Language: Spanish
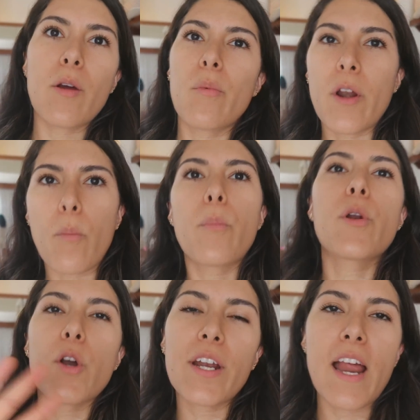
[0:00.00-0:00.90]
pero bueno,
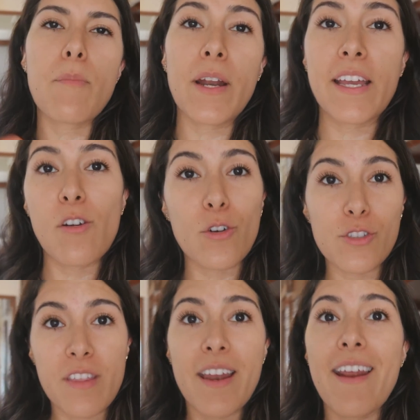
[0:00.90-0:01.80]
por lo general para que lo
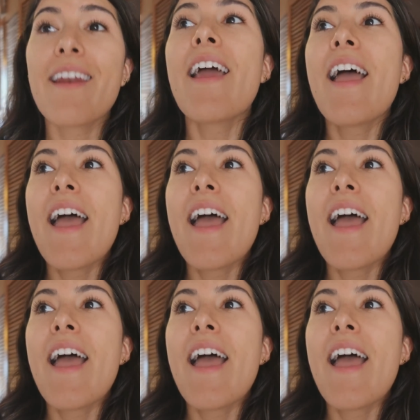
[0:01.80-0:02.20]
consideren,